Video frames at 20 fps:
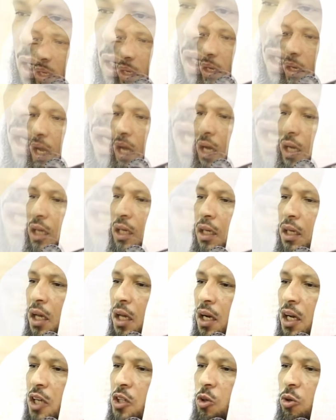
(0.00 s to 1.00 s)
لكن
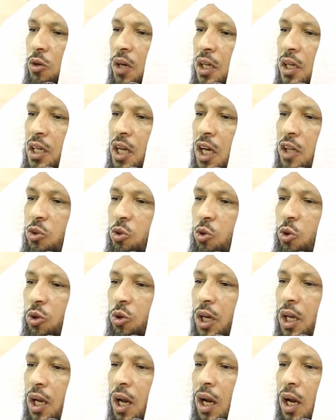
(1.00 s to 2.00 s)
رجلا
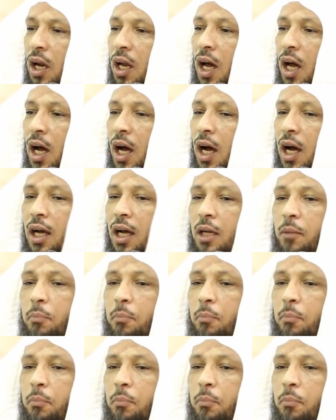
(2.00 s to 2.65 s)
يدعو إلى الله